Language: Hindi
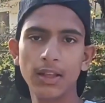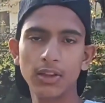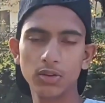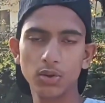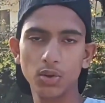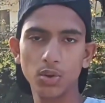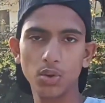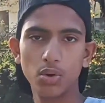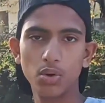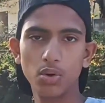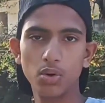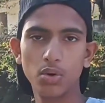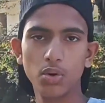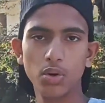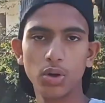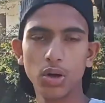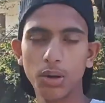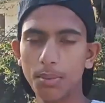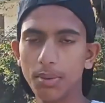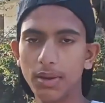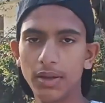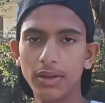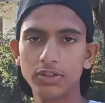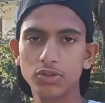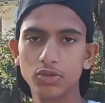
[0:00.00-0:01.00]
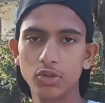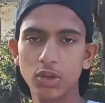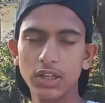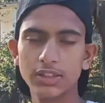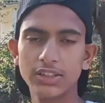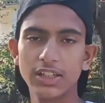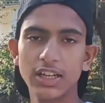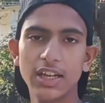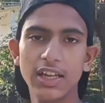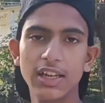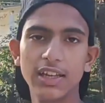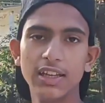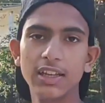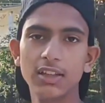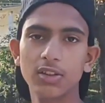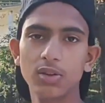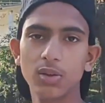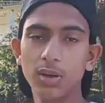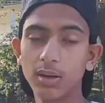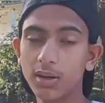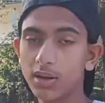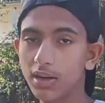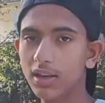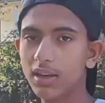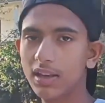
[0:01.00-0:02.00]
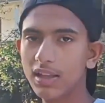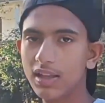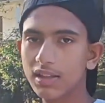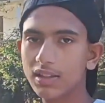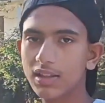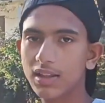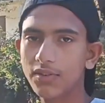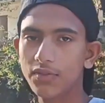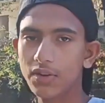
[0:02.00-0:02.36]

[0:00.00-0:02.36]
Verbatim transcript: तो अभी चूल्हा जलाएंगे तो लकड़ी ले जाते